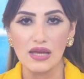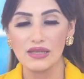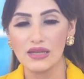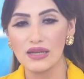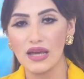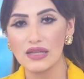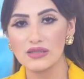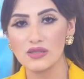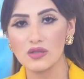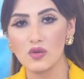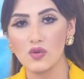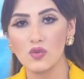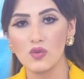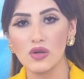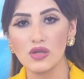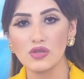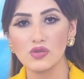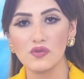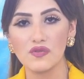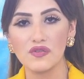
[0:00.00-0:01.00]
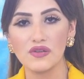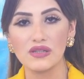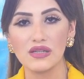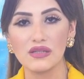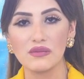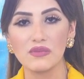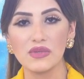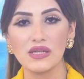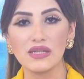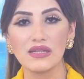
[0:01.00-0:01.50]
نجحت القوات في
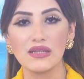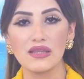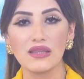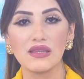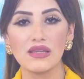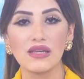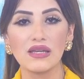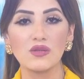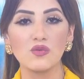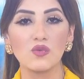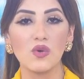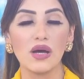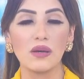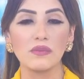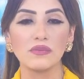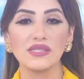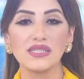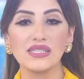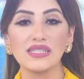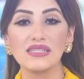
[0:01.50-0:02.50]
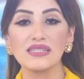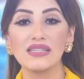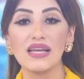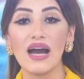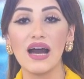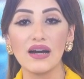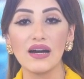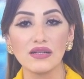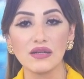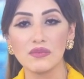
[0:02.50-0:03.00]
تدمير 52
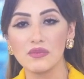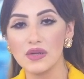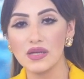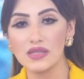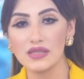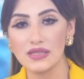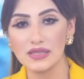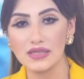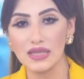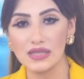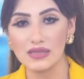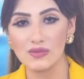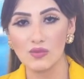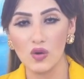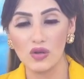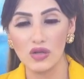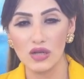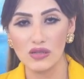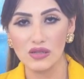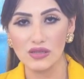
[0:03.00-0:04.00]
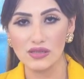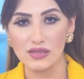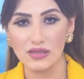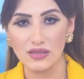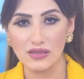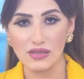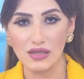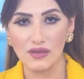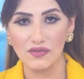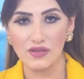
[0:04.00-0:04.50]
عربة تستخدمها العناصر
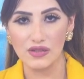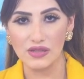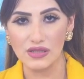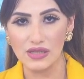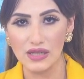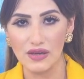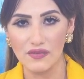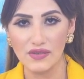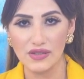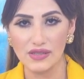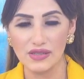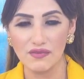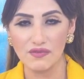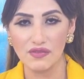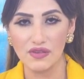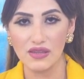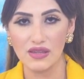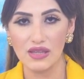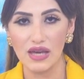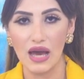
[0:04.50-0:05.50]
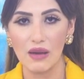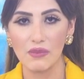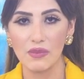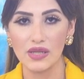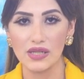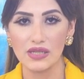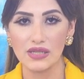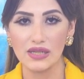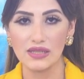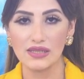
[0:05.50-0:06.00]
التكفيرية في تنفيذ
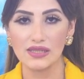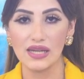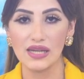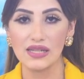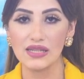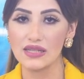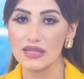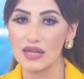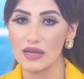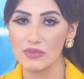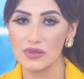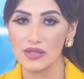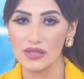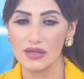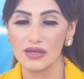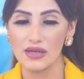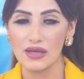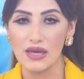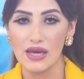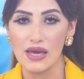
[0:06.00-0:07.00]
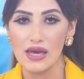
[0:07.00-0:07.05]
عملياتها الإرهابية